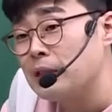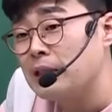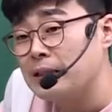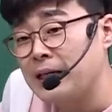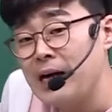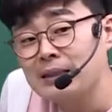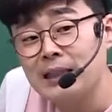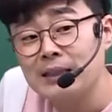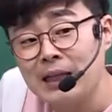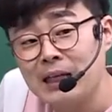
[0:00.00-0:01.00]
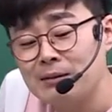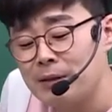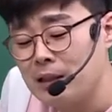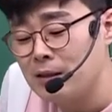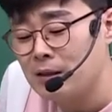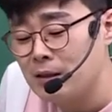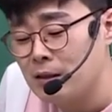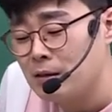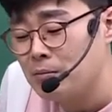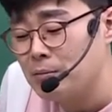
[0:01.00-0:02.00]
제가 항상 얘기하지만
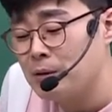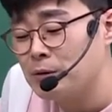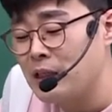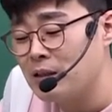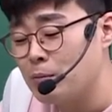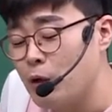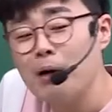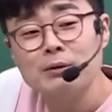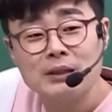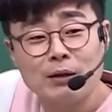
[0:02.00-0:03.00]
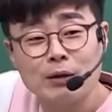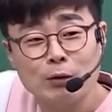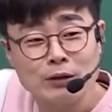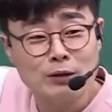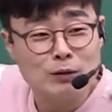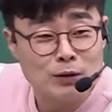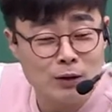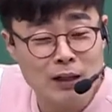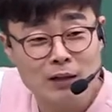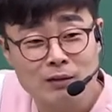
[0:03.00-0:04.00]
비문학은 뭐와 비슷한 거라고 했죠?
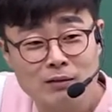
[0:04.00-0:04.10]
형아?